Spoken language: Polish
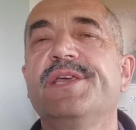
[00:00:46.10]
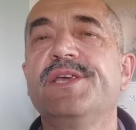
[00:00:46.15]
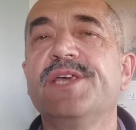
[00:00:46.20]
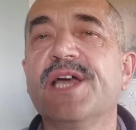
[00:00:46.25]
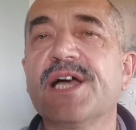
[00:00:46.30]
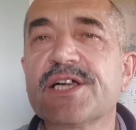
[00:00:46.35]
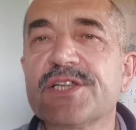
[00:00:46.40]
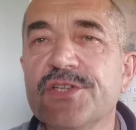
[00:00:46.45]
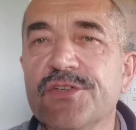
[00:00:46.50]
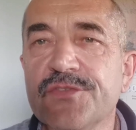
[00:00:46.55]

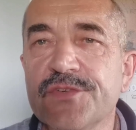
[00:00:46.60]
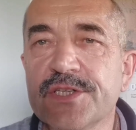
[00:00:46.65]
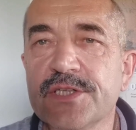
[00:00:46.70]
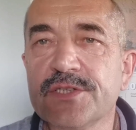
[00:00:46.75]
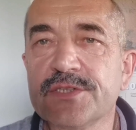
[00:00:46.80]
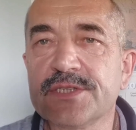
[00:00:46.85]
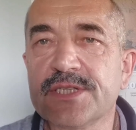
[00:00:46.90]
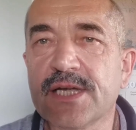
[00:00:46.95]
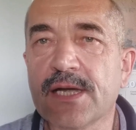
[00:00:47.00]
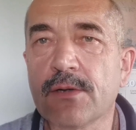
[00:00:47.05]
Jak to
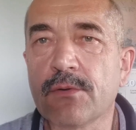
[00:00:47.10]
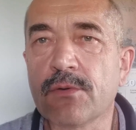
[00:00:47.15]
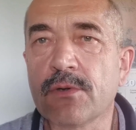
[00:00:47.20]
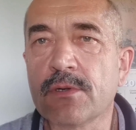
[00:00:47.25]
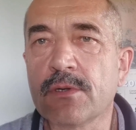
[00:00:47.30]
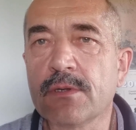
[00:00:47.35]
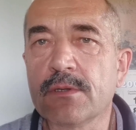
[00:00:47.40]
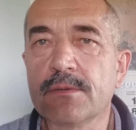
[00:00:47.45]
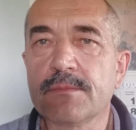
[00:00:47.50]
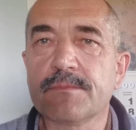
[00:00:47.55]

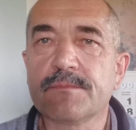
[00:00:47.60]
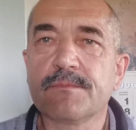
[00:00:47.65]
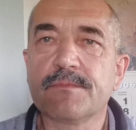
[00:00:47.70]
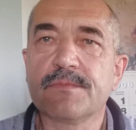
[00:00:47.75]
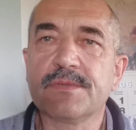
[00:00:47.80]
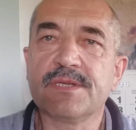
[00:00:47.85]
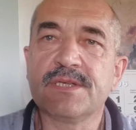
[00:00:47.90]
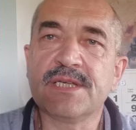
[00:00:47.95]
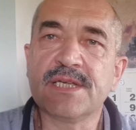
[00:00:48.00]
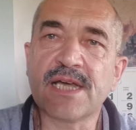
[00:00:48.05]
wyglądało,
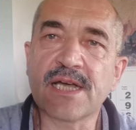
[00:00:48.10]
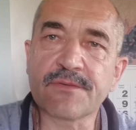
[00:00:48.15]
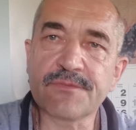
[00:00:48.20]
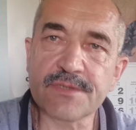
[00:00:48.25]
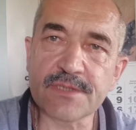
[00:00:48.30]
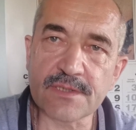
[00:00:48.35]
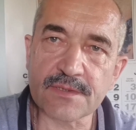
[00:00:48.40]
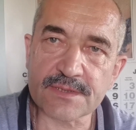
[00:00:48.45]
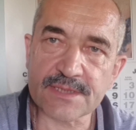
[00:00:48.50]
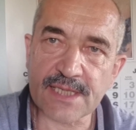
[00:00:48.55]
jak
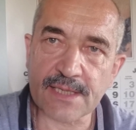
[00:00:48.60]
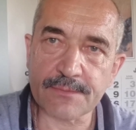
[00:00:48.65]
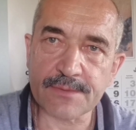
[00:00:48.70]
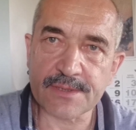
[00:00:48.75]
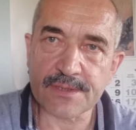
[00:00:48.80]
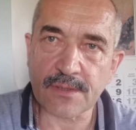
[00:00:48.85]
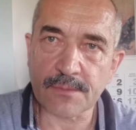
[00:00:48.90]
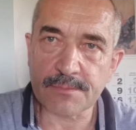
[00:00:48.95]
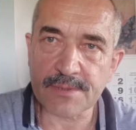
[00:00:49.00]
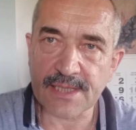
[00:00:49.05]

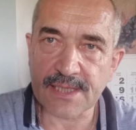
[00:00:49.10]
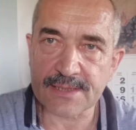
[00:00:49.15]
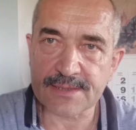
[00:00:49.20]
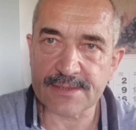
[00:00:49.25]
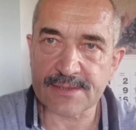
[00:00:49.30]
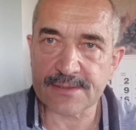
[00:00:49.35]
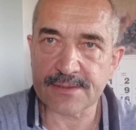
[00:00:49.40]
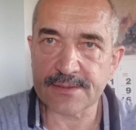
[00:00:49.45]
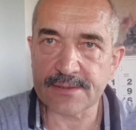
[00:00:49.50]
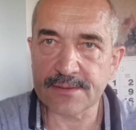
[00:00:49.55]
wyglądały
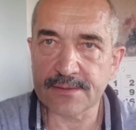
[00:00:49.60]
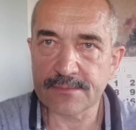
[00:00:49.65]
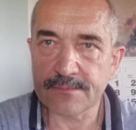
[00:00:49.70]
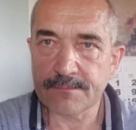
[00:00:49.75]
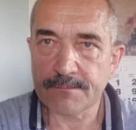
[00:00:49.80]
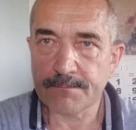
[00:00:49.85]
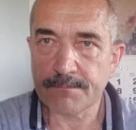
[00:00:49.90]
obrady,